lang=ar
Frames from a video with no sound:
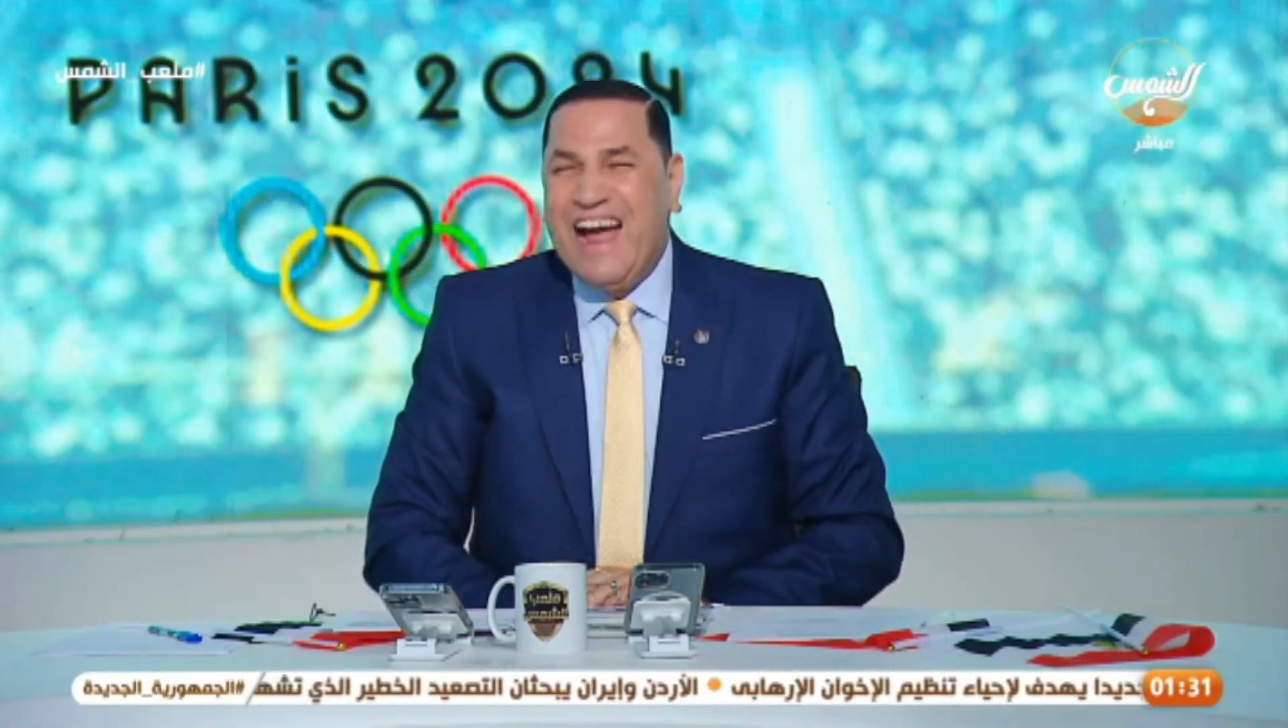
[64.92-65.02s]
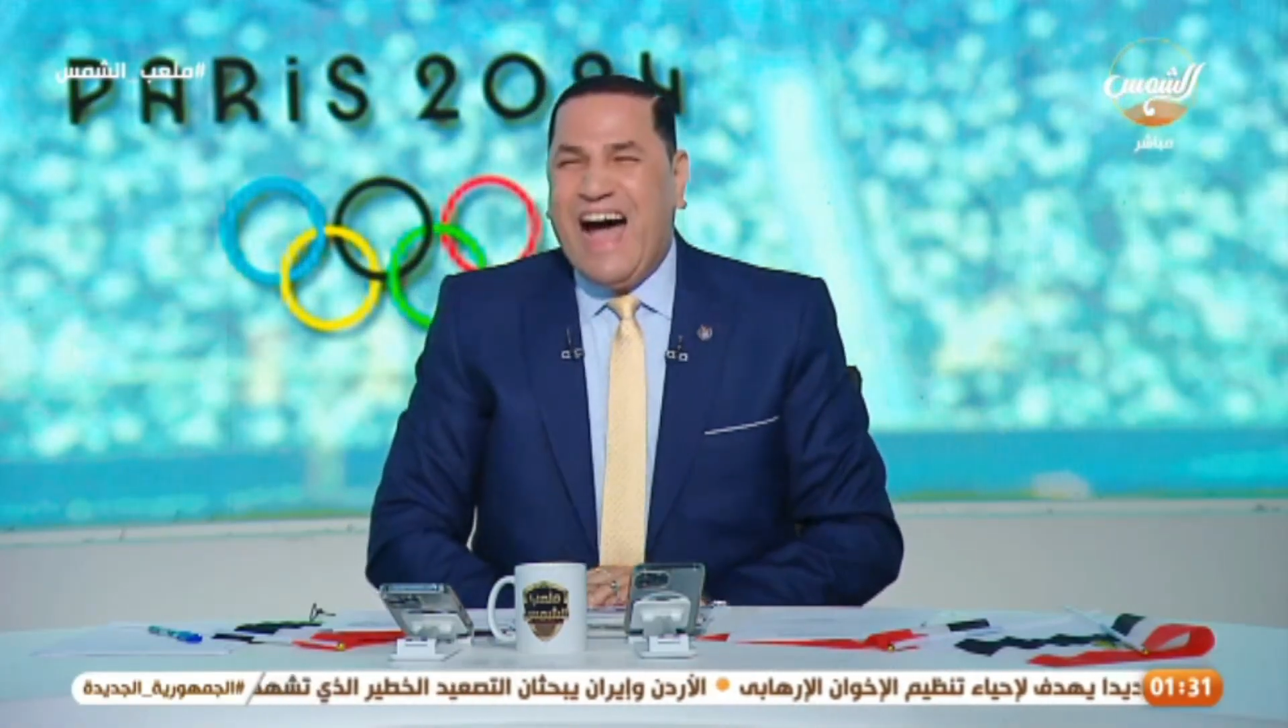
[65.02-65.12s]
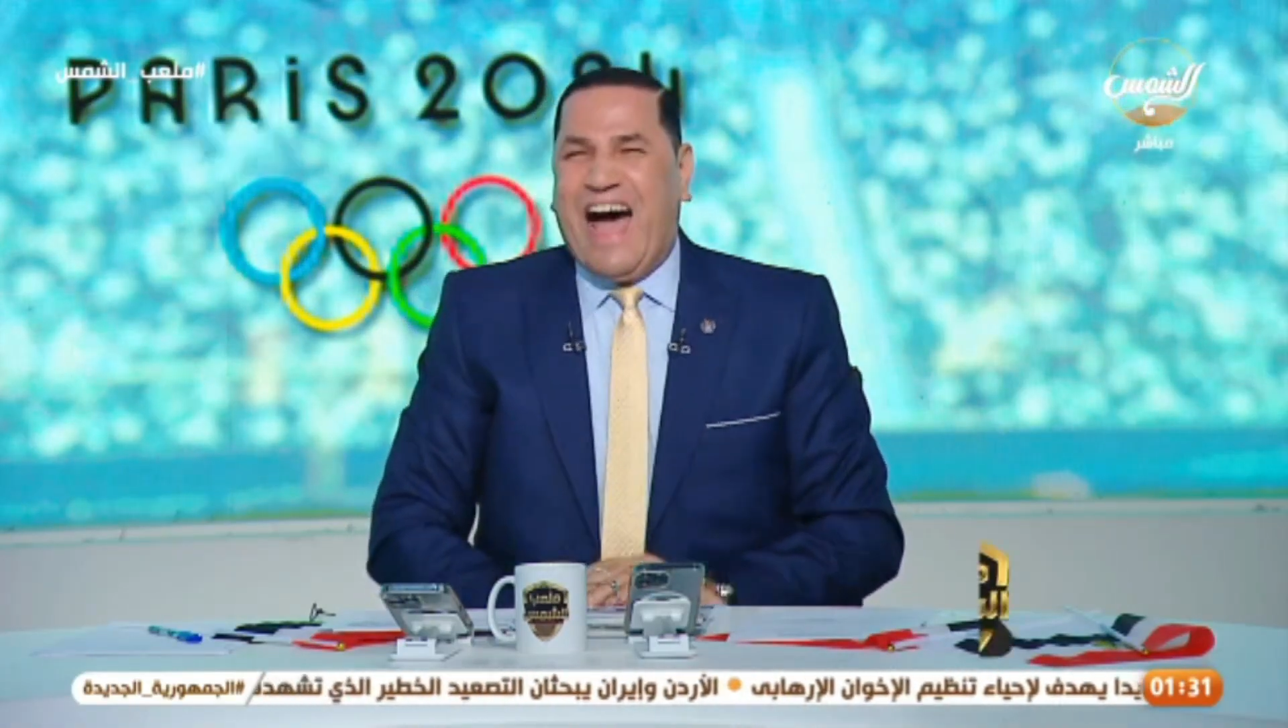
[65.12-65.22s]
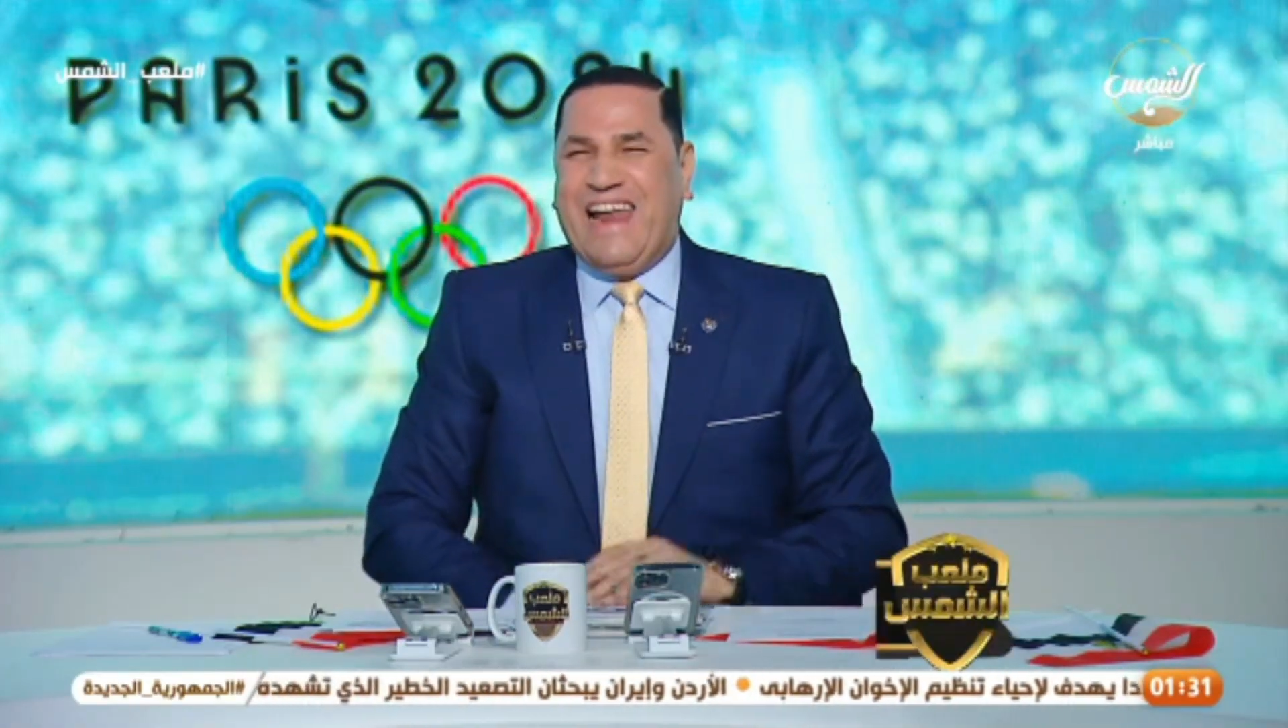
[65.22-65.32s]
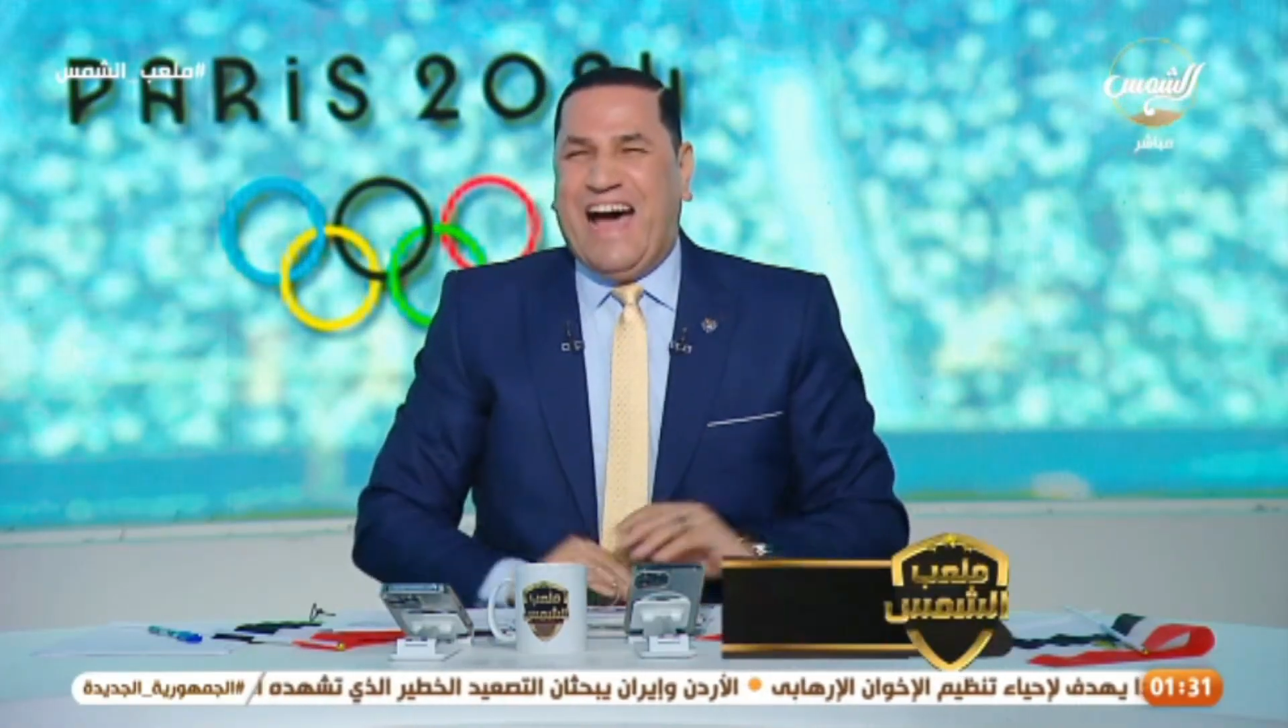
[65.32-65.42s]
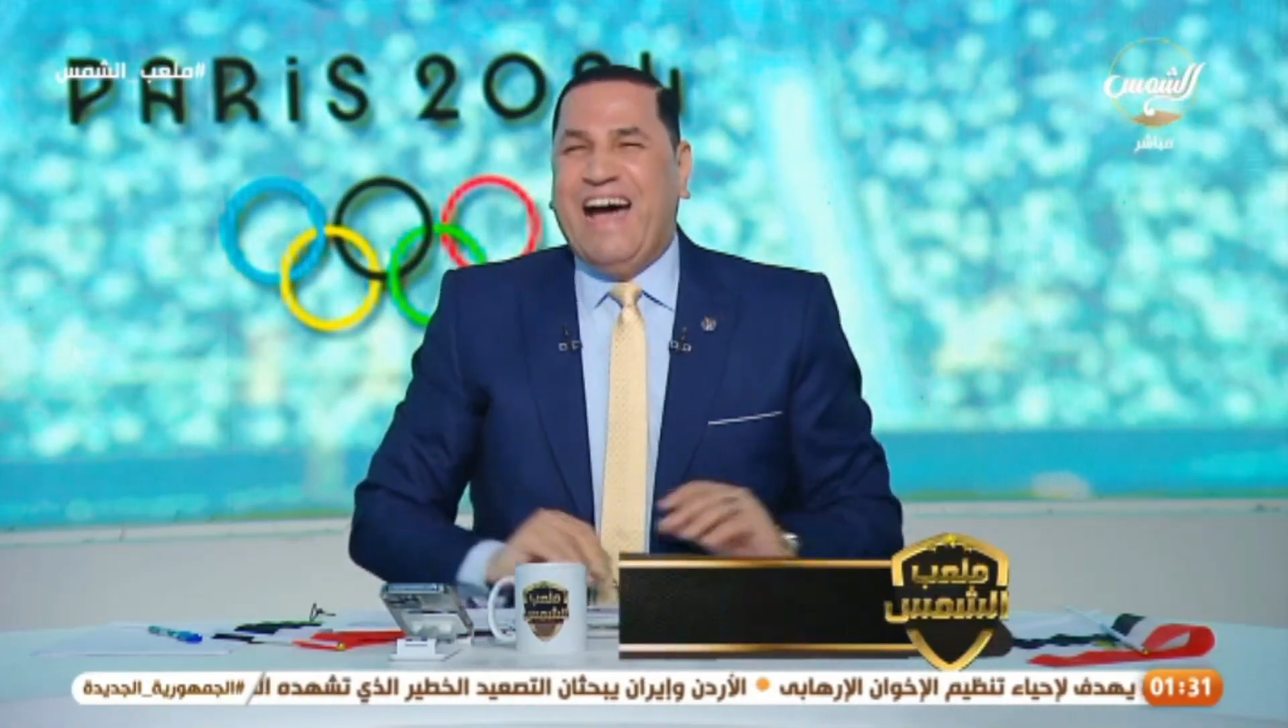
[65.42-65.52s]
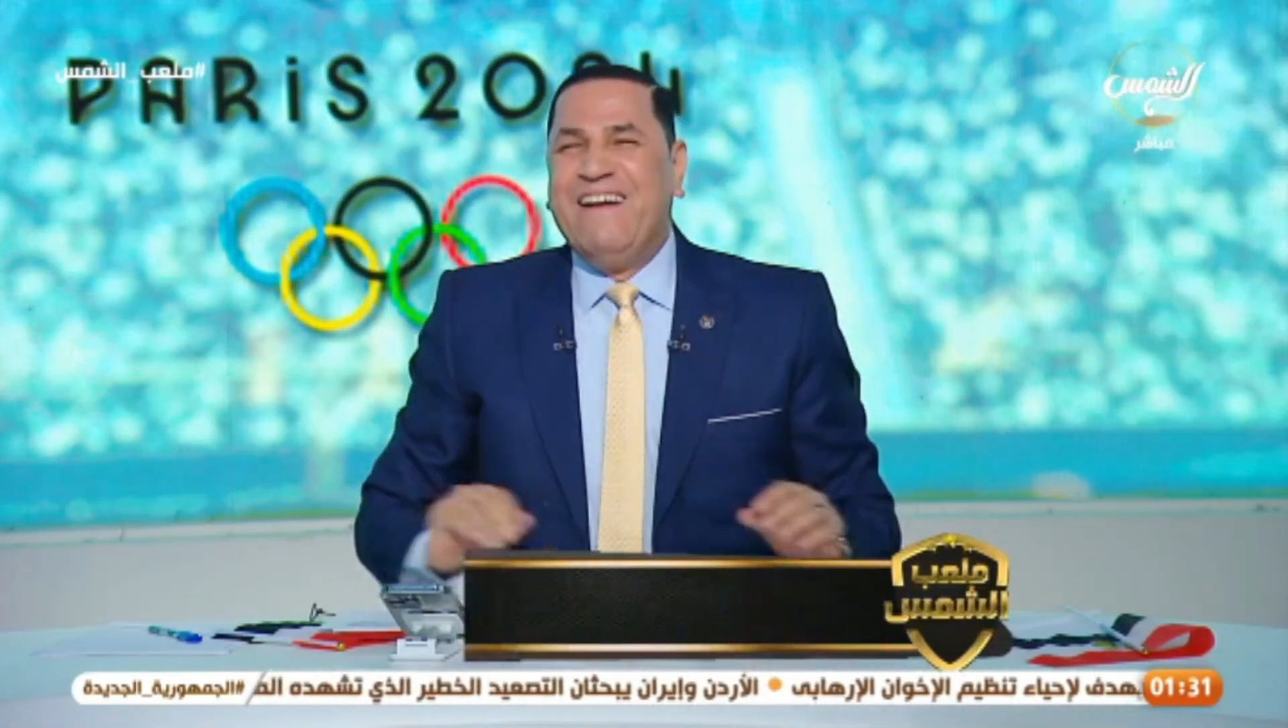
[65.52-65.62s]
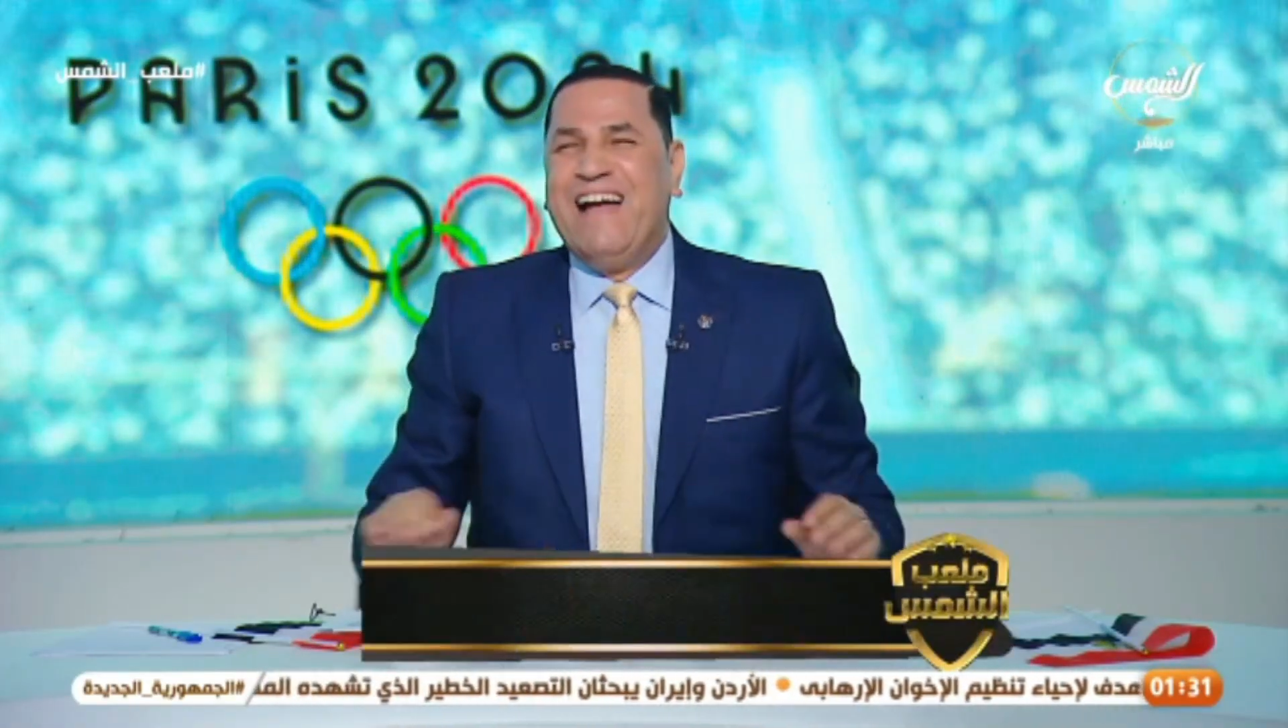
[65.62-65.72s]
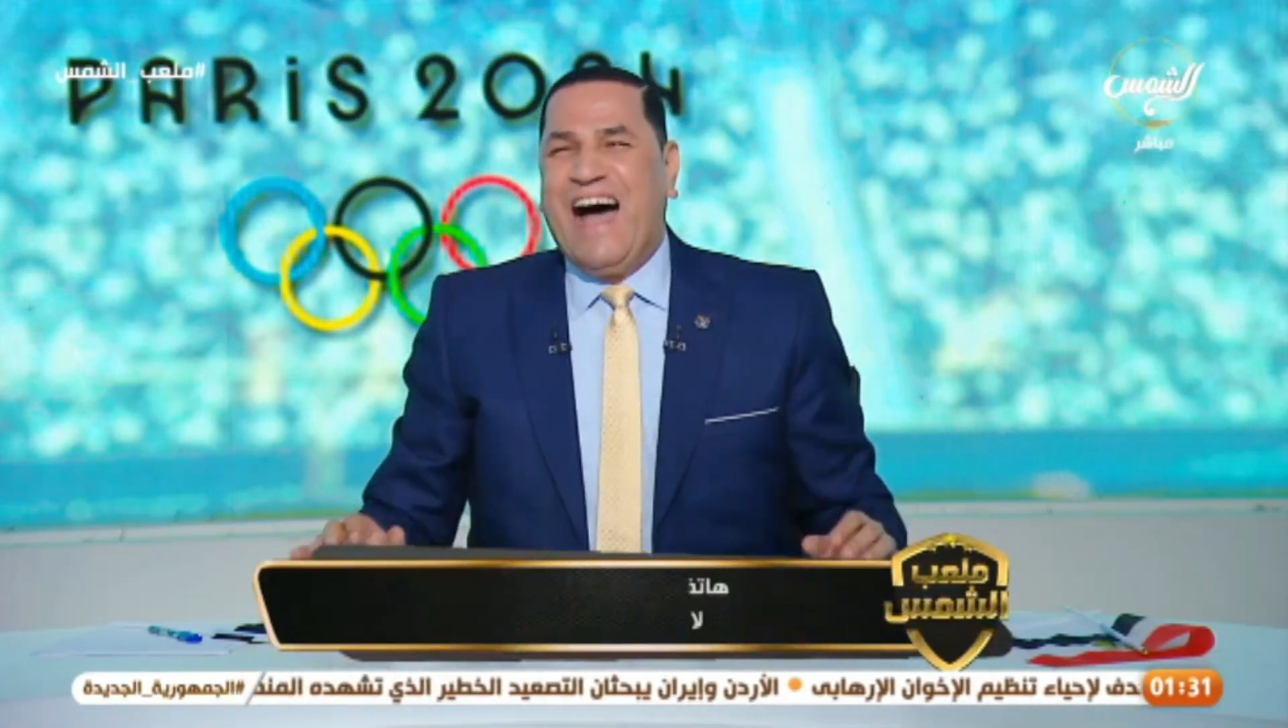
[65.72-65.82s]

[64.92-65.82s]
انا